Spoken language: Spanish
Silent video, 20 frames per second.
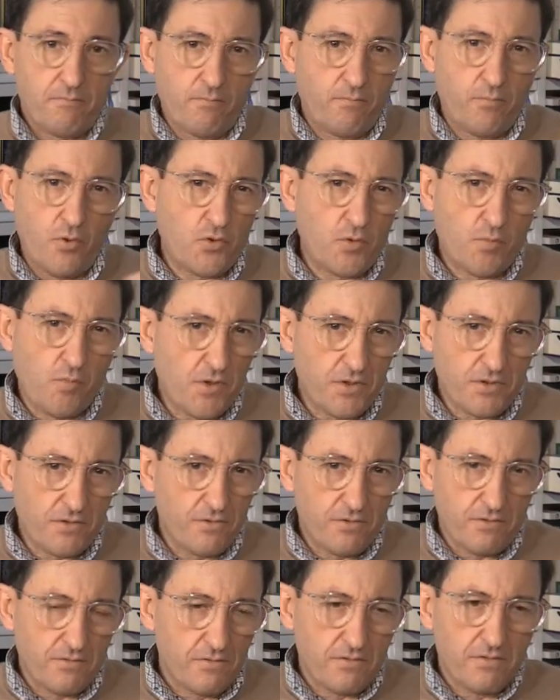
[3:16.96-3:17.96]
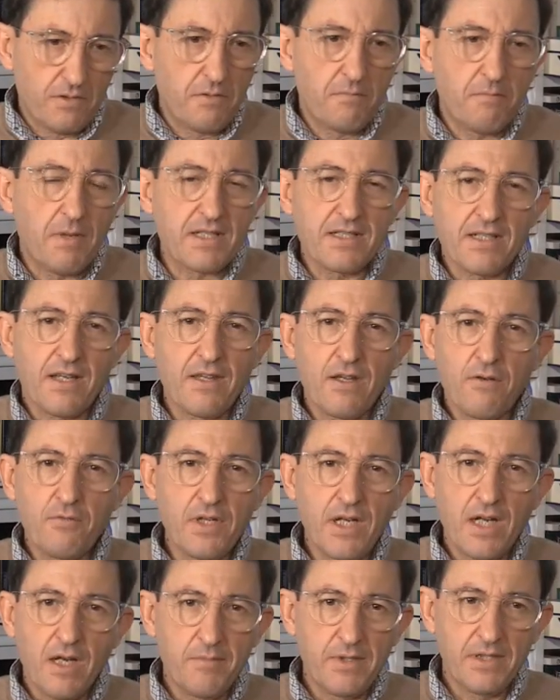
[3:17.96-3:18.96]
por supuesto, basada
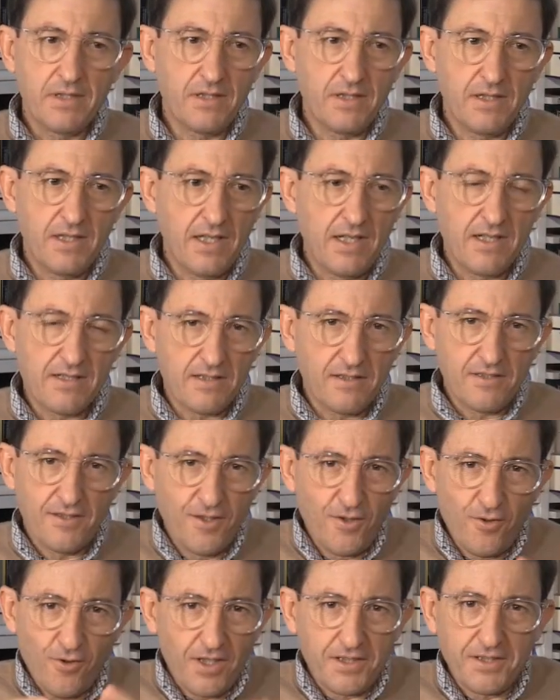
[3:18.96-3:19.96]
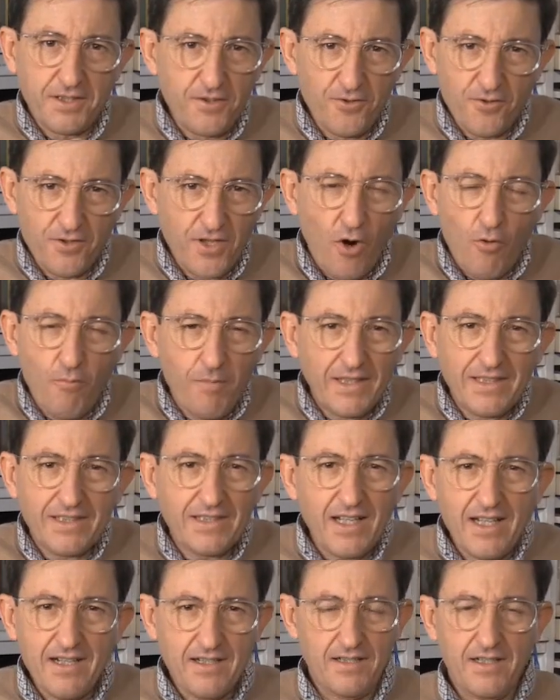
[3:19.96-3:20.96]
únicamente en el sentido latino de
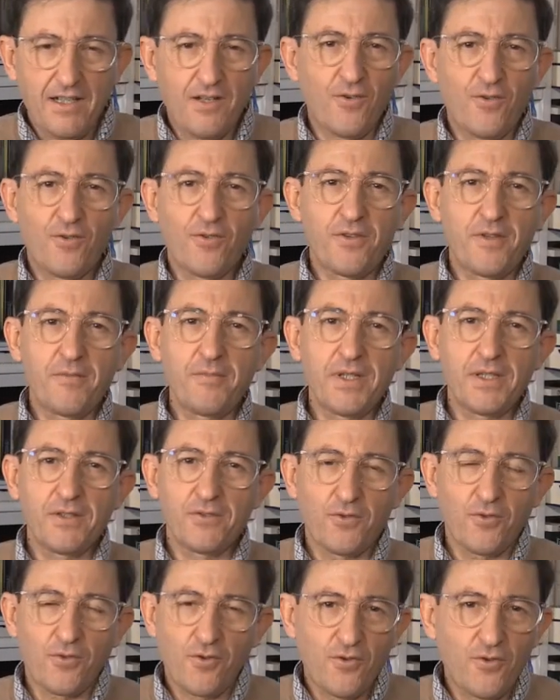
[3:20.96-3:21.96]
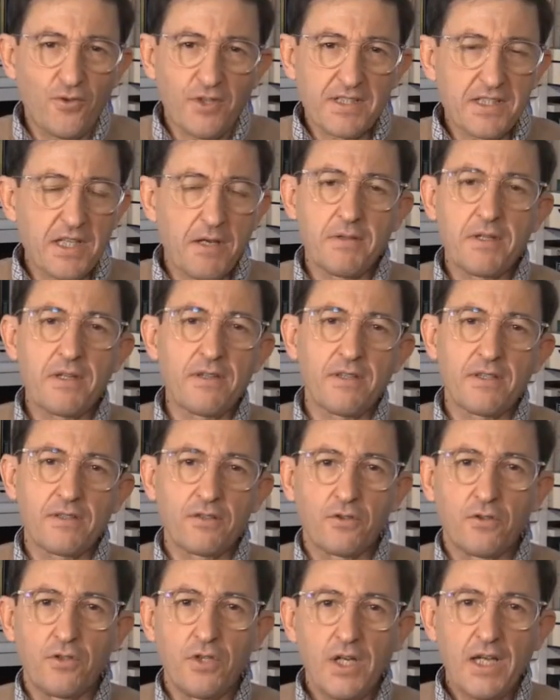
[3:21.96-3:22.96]
aumentar el conocimiento con lo que estaba
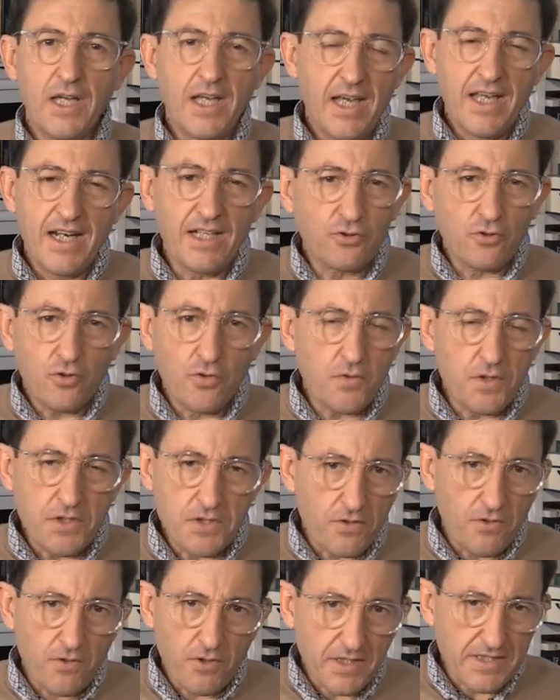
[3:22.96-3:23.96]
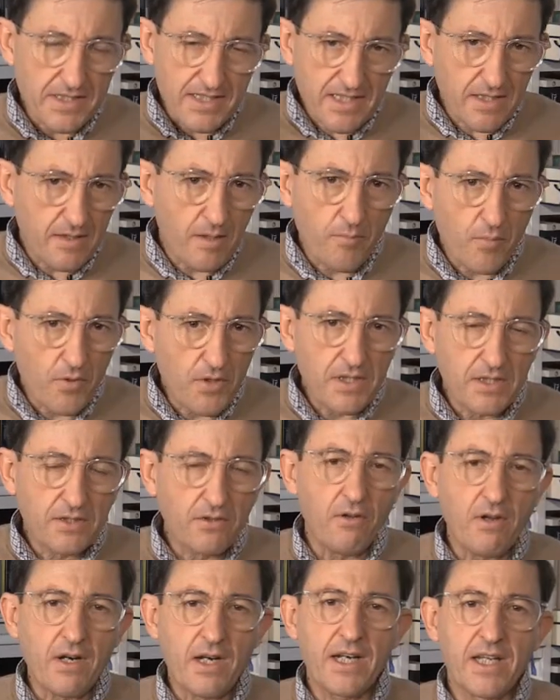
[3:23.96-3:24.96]
diciendo. Era todo eso lo que se estaba
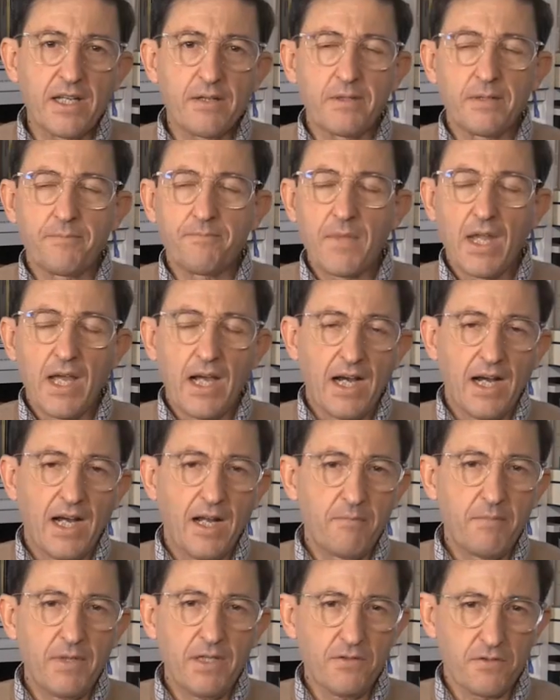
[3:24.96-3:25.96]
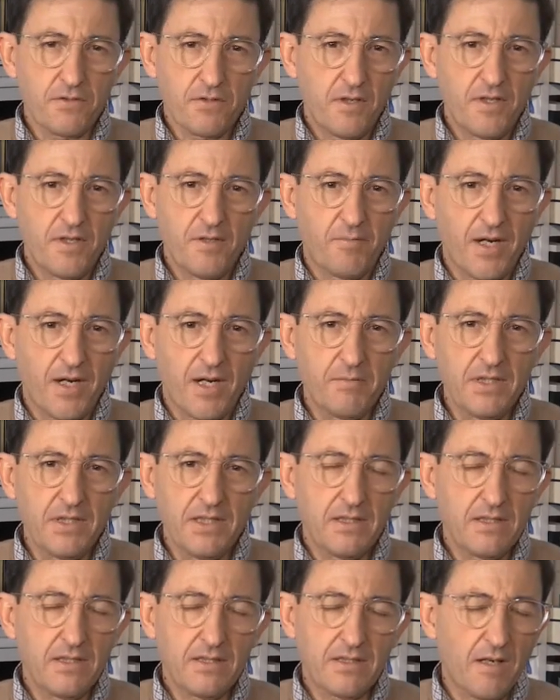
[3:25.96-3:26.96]
poniendo de relieve, al menos para mí,
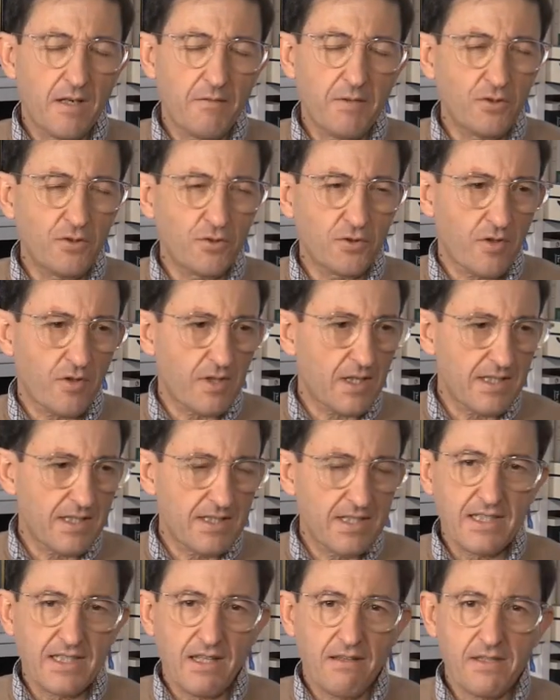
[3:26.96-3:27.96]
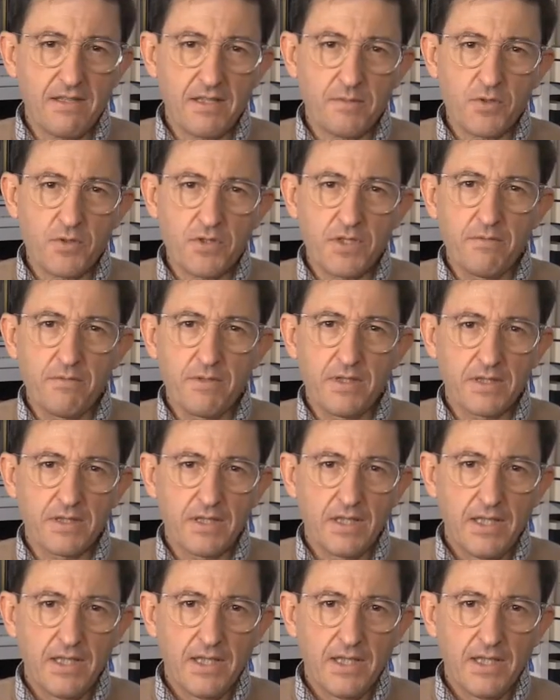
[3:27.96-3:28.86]
y salvando todas las distancias posibles,